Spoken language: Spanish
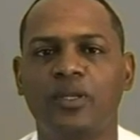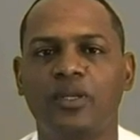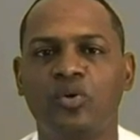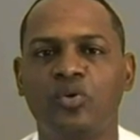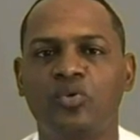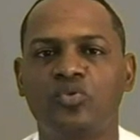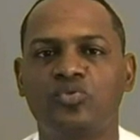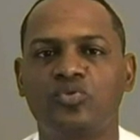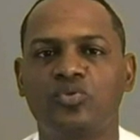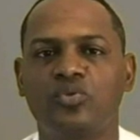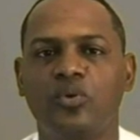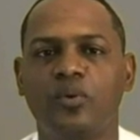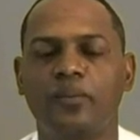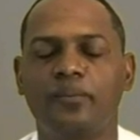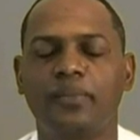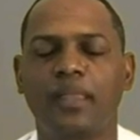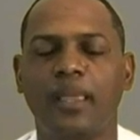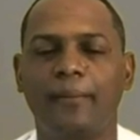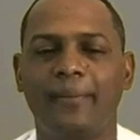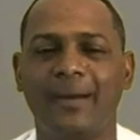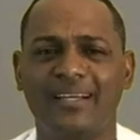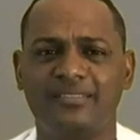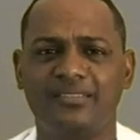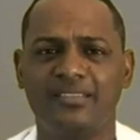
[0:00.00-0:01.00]
venoso
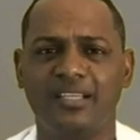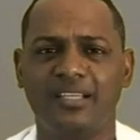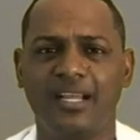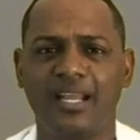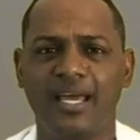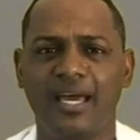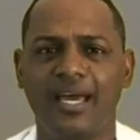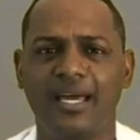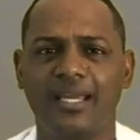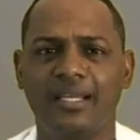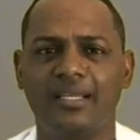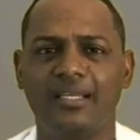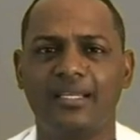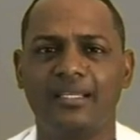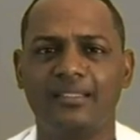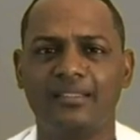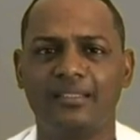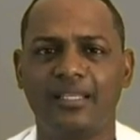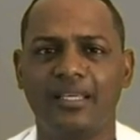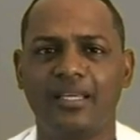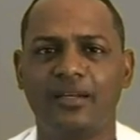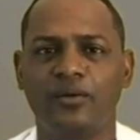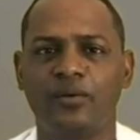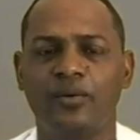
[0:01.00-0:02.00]
maxilar
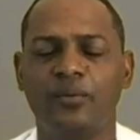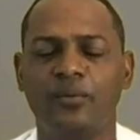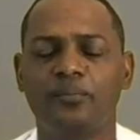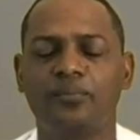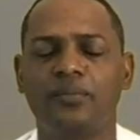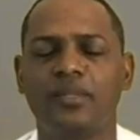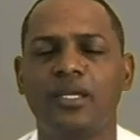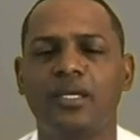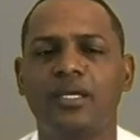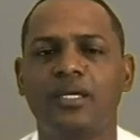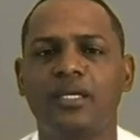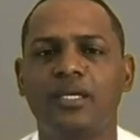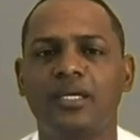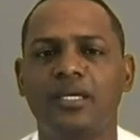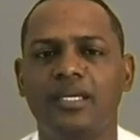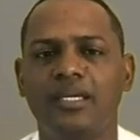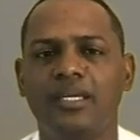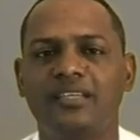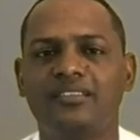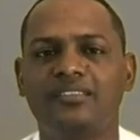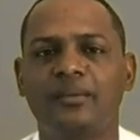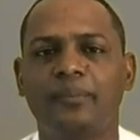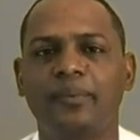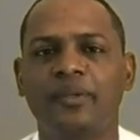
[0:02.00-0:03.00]
interno
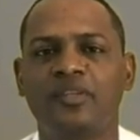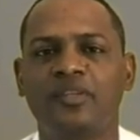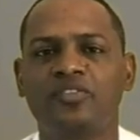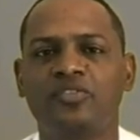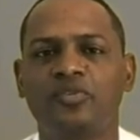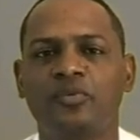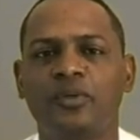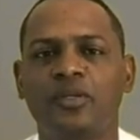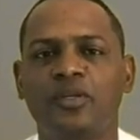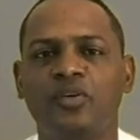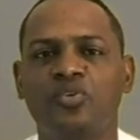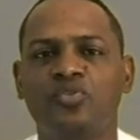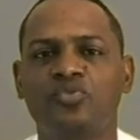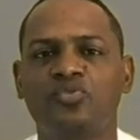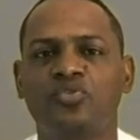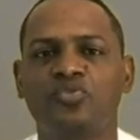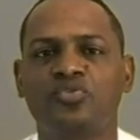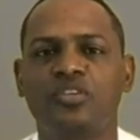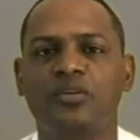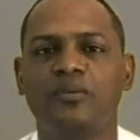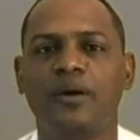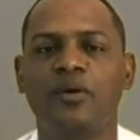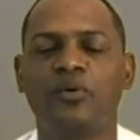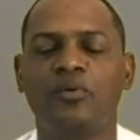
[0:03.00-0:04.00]
y ese plexo
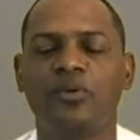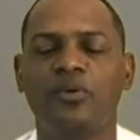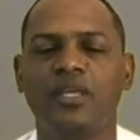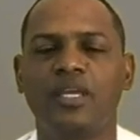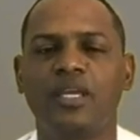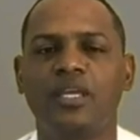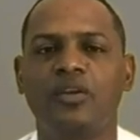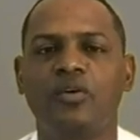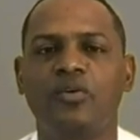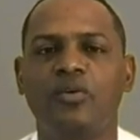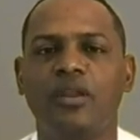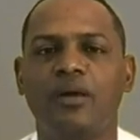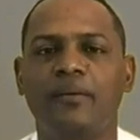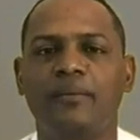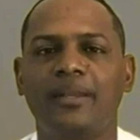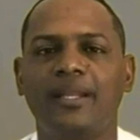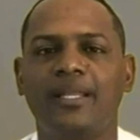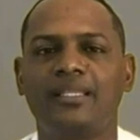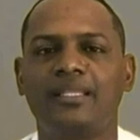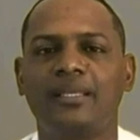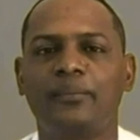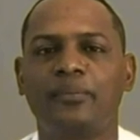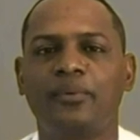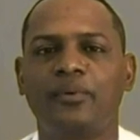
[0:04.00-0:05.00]
venoso se va a unir con la
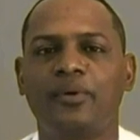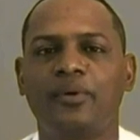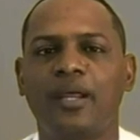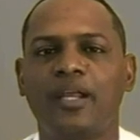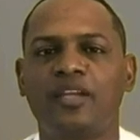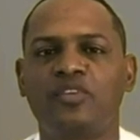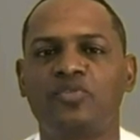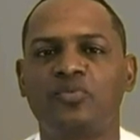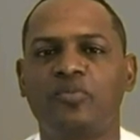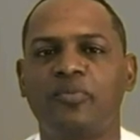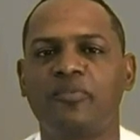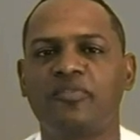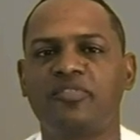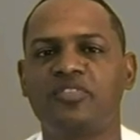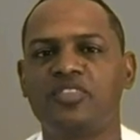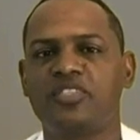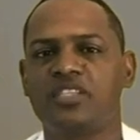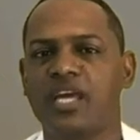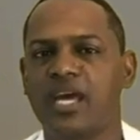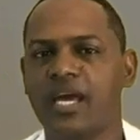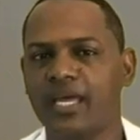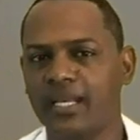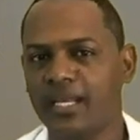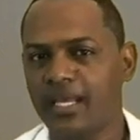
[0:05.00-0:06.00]
vena temporal
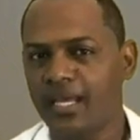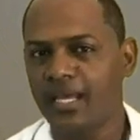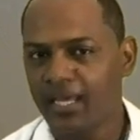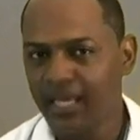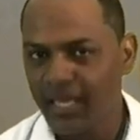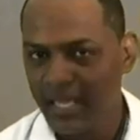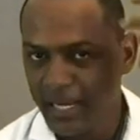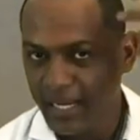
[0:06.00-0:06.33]
superficial,